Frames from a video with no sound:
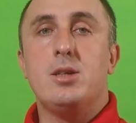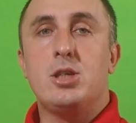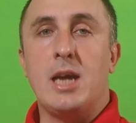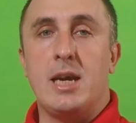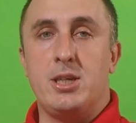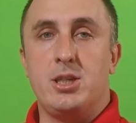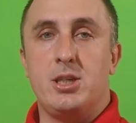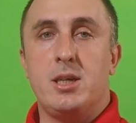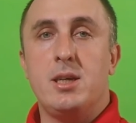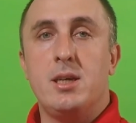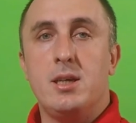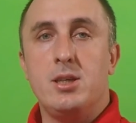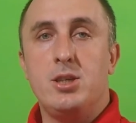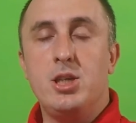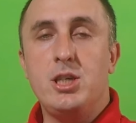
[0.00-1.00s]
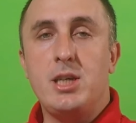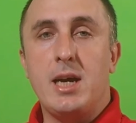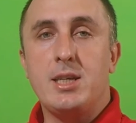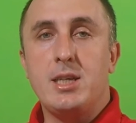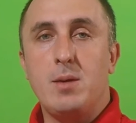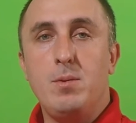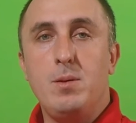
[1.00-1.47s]
Cześć!
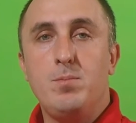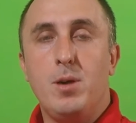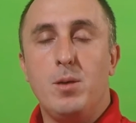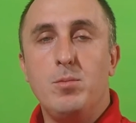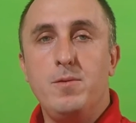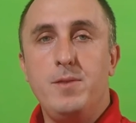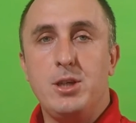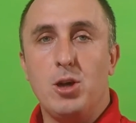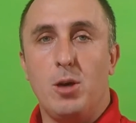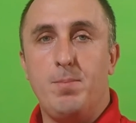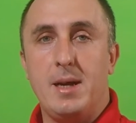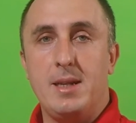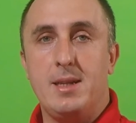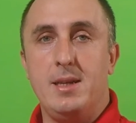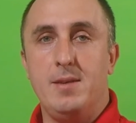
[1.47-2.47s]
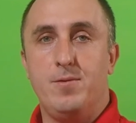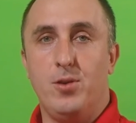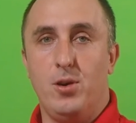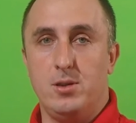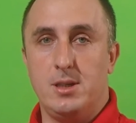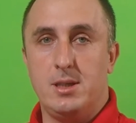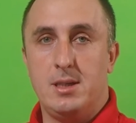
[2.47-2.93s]
Dzisiaj chciałbym pomówić o pętli
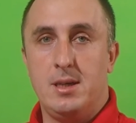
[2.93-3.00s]
for.